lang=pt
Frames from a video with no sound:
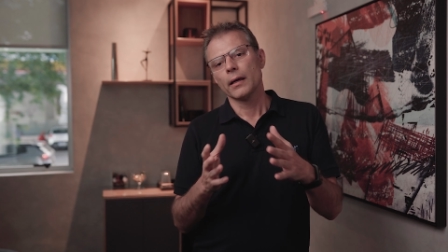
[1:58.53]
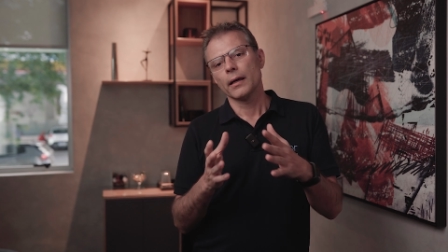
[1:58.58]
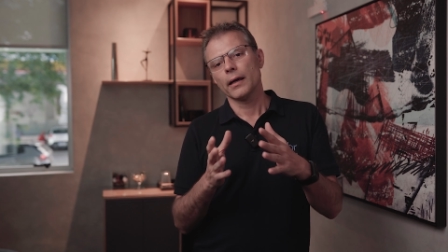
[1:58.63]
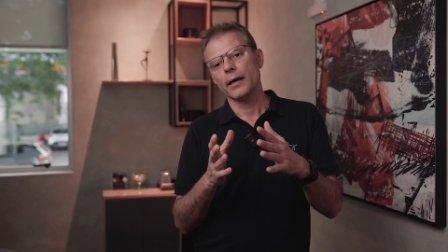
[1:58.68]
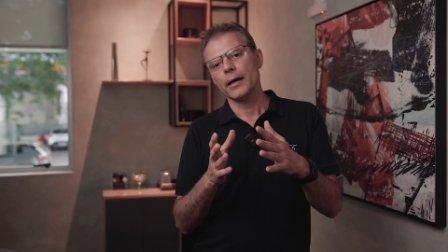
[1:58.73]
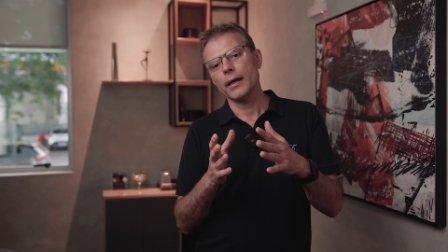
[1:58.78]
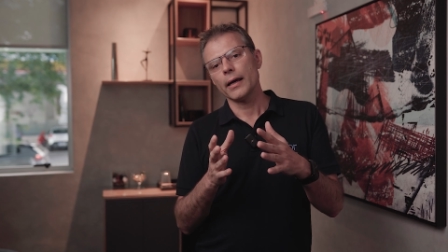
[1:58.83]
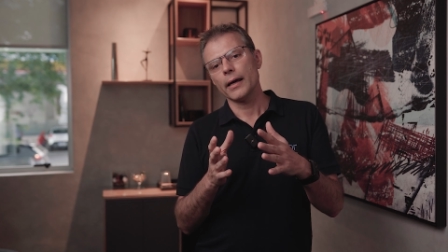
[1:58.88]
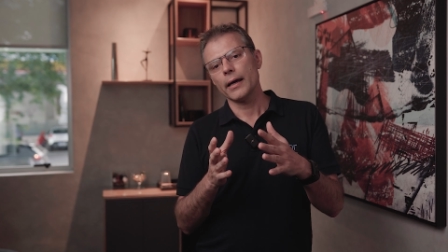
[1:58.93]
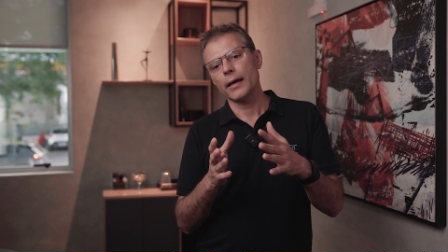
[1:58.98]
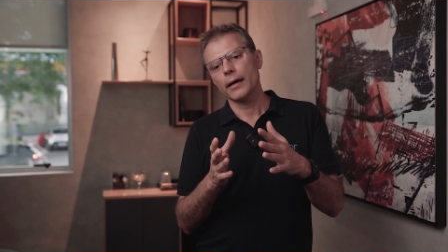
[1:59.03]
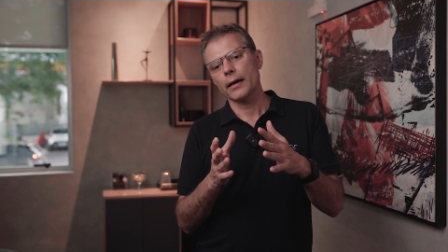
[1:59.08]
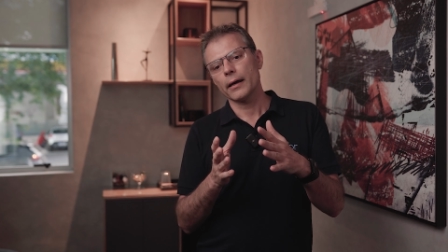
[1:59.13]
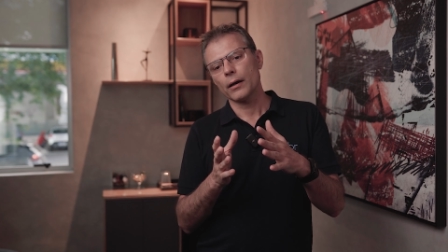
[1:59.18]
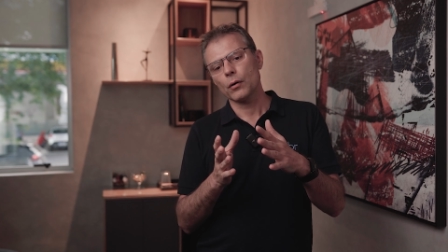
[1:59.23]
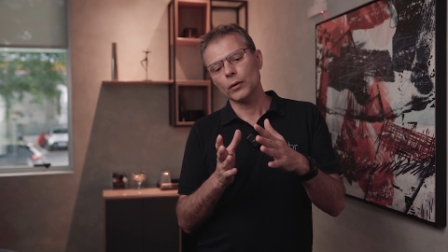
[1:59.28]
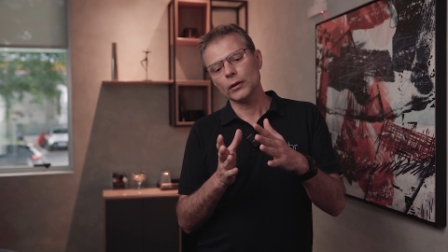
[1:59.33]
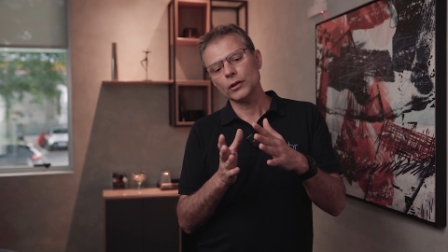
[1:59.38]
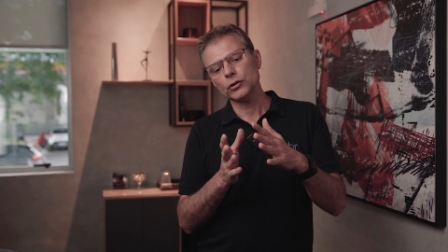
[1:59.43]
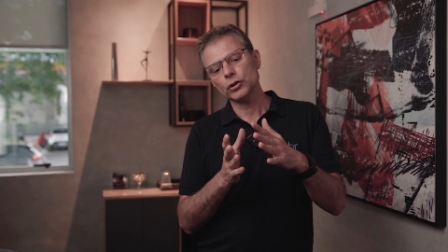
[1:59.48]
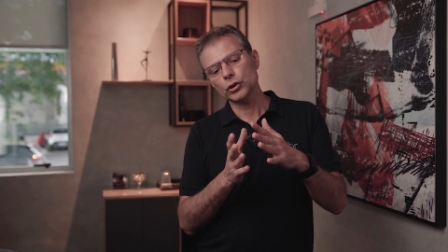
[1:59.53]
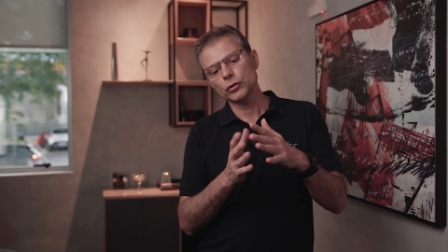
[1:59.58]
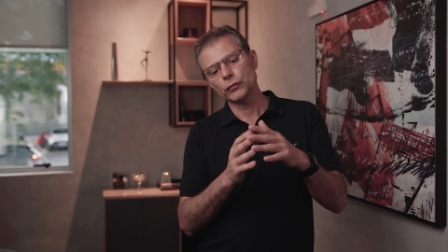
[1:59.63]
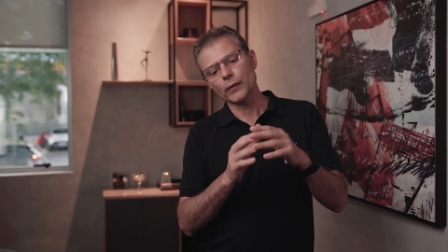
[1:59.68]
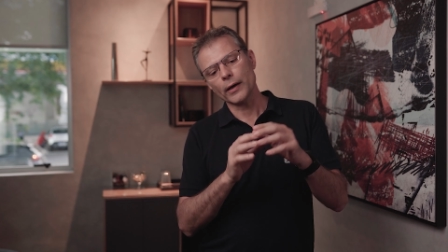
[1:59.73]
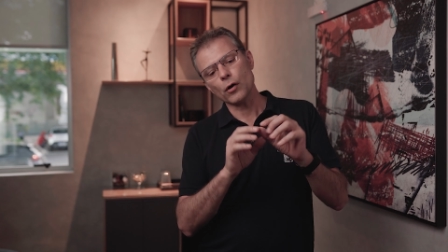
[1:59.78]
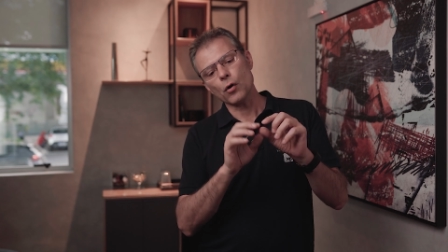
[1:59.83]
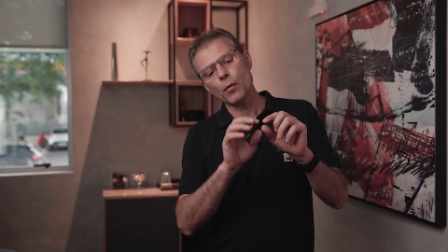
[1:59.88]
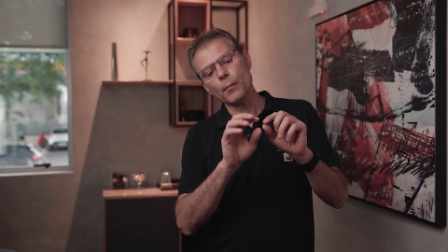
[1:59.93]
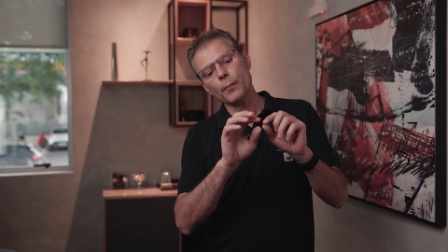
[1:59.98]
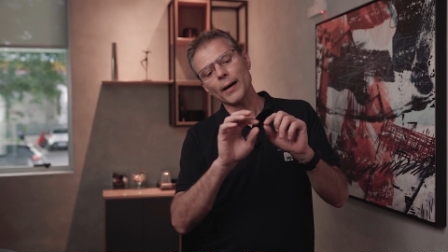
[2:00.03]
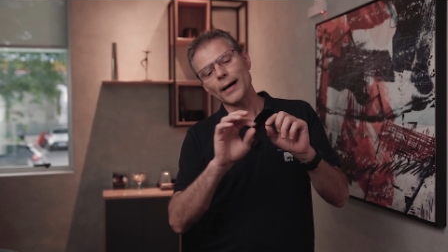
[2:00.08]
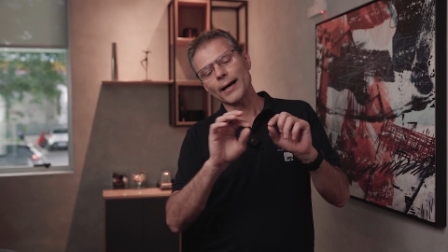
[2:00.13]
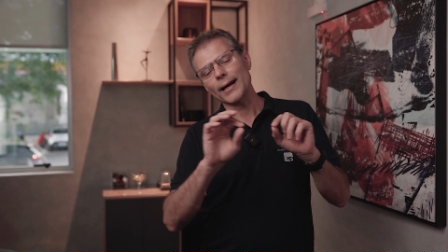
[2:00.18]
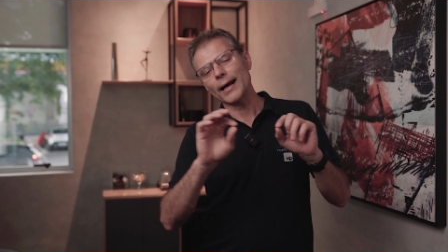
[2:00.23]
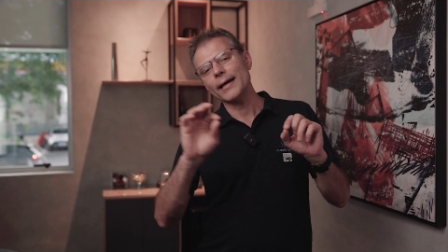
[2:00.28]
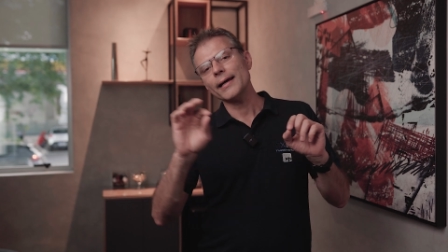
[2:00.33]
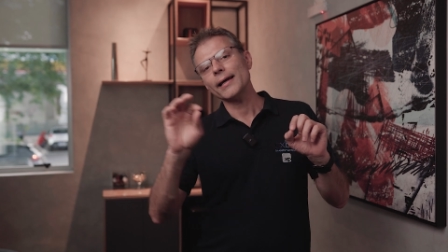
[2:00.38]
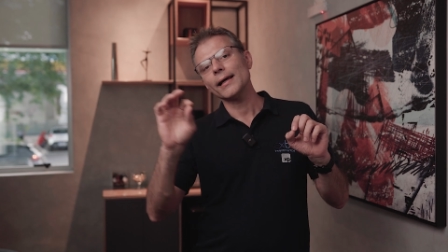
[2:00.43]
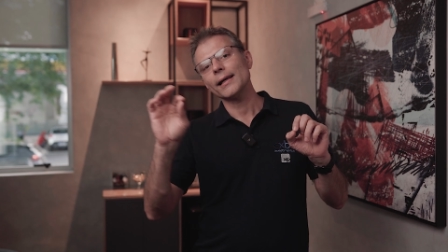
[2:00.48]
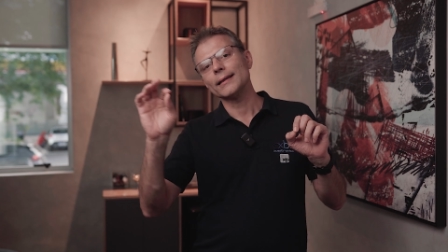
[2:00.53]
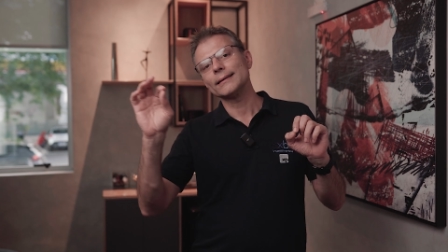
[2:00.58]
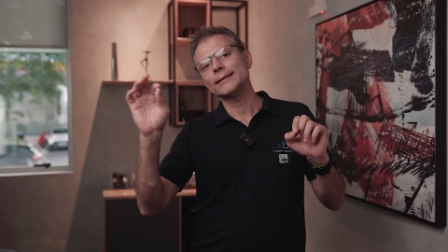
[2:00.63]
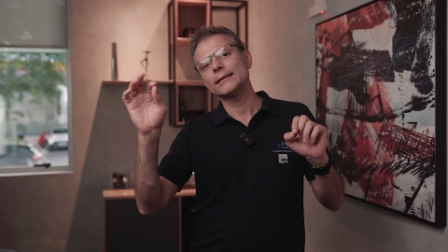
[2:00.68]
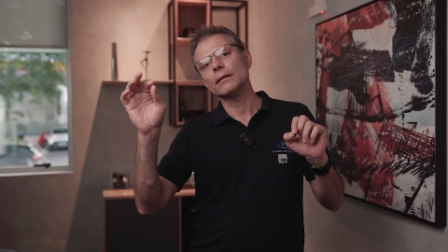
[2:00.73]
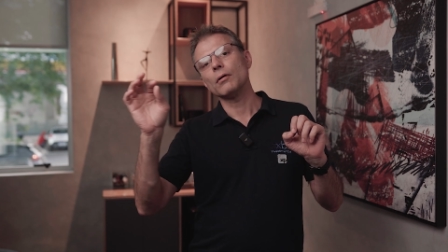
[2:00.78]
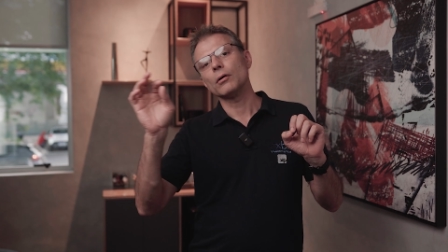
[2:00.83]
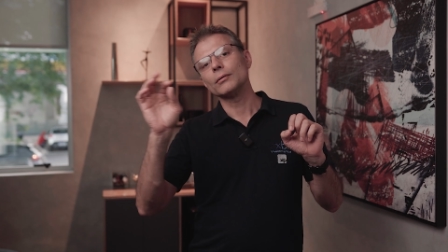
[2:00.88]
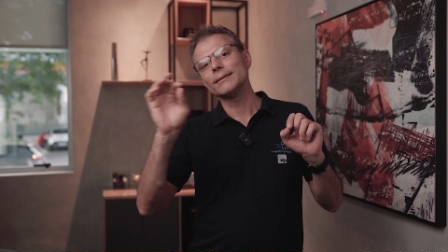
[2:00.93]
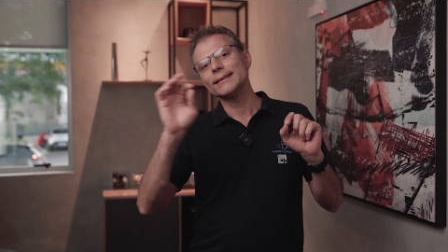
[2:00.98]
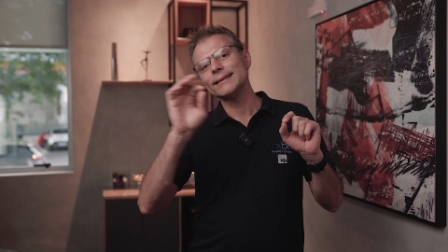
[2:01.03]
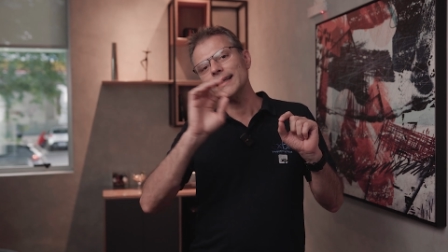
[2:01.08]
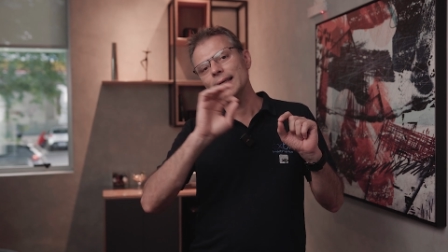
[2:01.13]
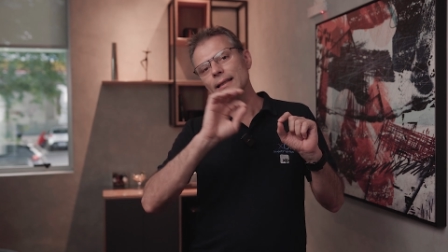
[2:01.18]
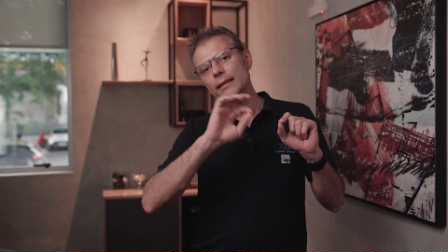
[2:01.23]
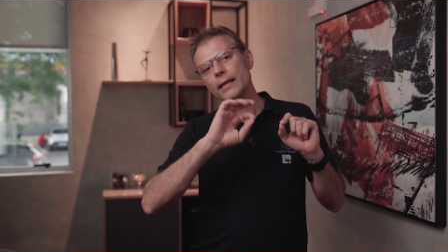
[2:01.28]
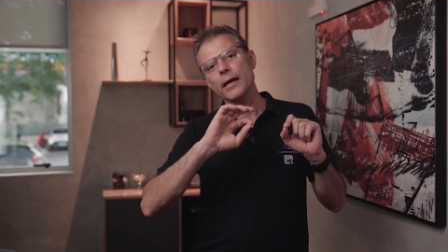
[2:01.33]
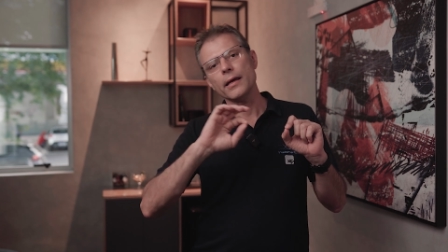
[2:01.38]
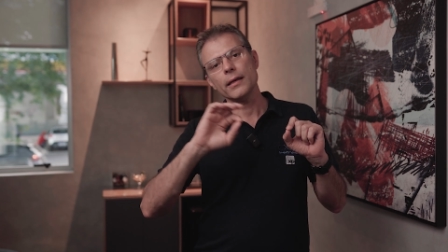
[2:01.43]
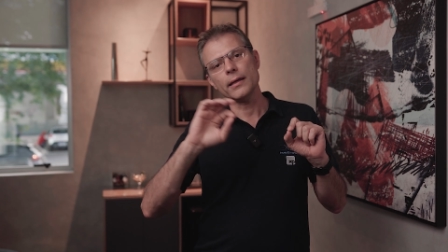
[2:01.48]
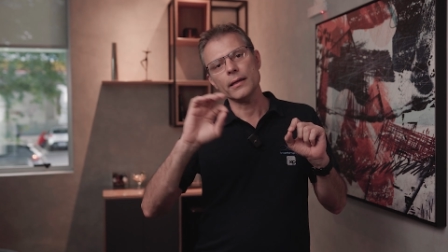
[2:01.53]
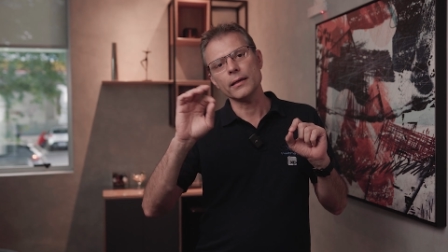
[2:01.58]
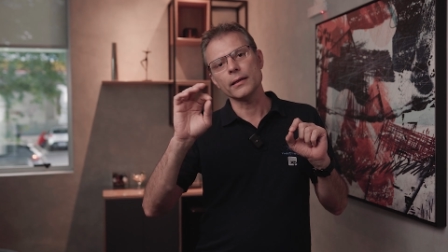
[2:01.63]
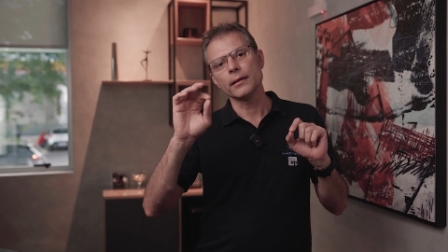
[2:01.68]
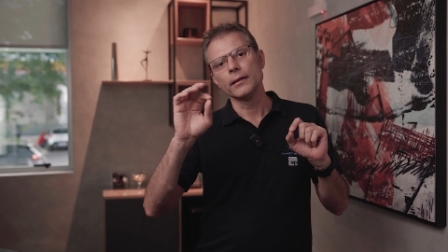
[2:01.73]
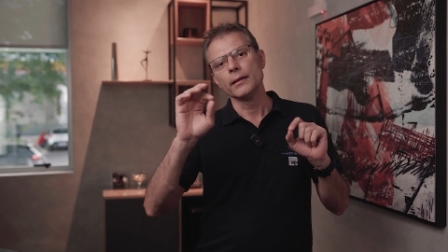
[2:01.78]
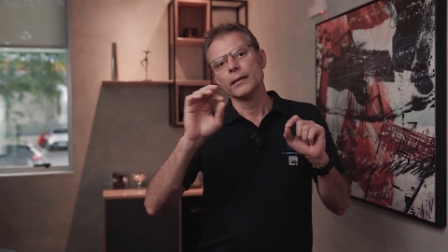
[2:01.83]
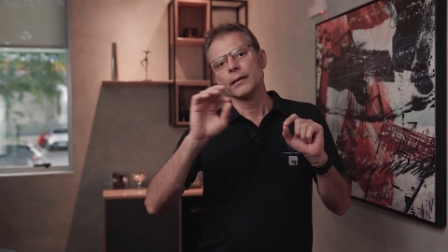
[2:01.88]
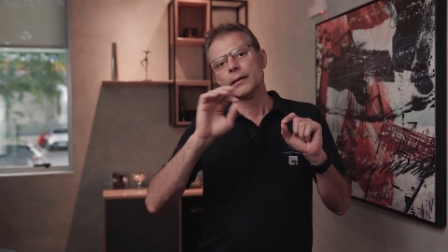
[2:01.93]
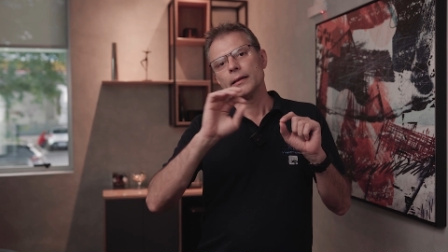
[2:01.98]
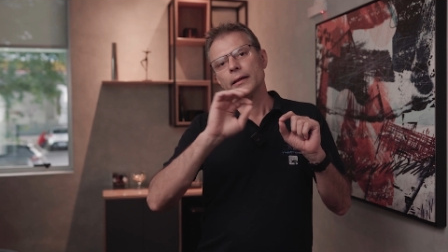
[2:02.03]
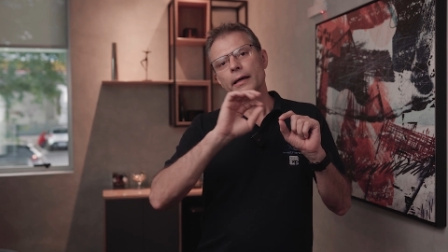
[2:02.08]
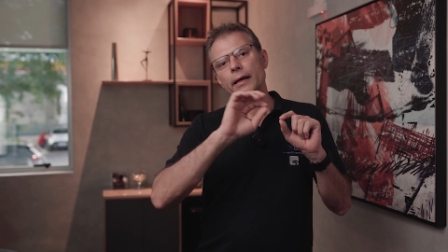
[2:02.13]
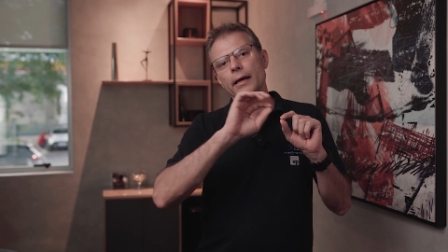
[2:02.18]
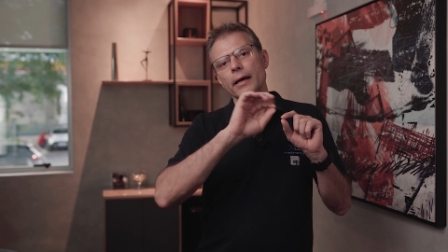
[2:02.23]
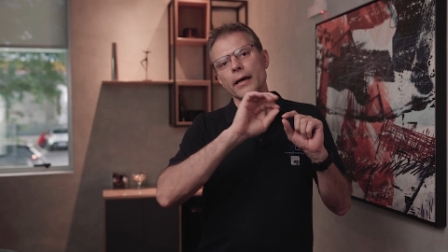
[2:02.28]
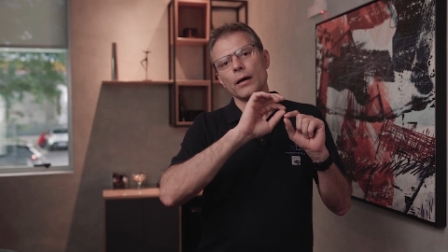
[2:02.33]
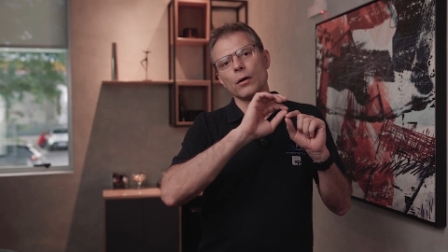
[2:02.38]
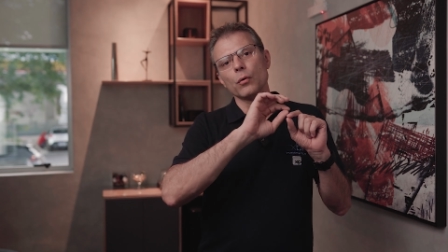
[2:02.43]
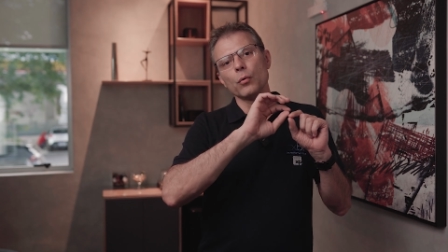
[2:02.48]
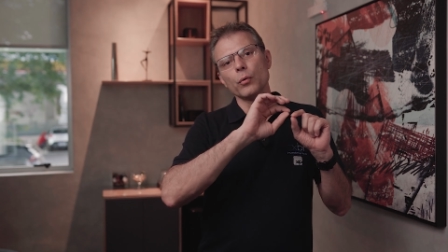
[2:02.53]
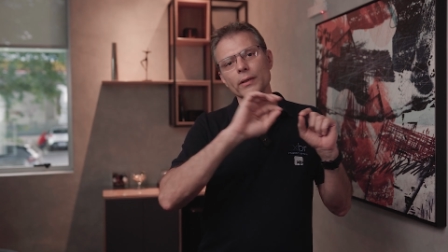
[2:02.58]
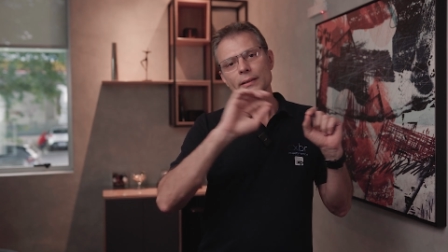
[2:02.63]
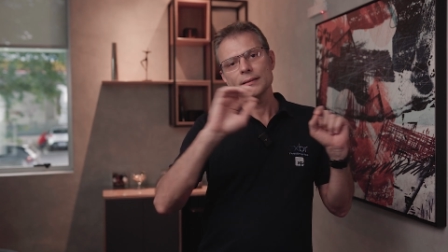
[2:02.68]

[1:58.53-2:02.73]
é, quando a gente vai comparar em relação ao CDI, é, o